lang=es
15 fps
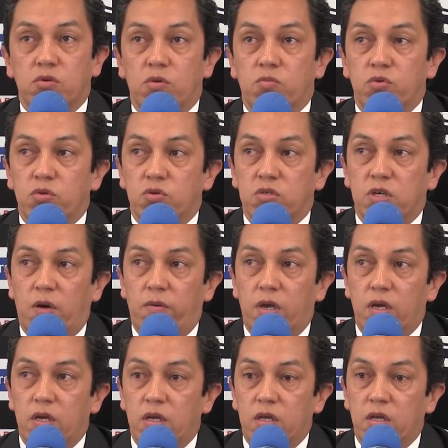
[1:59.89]
todo el mundo
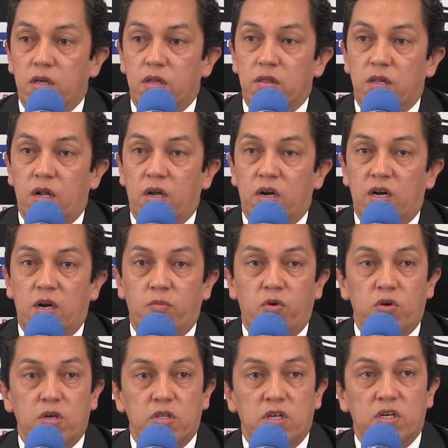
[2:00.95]
sabe del gran
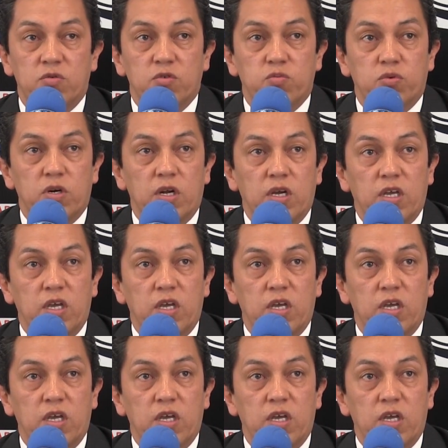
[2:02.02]
amor que tenemos por el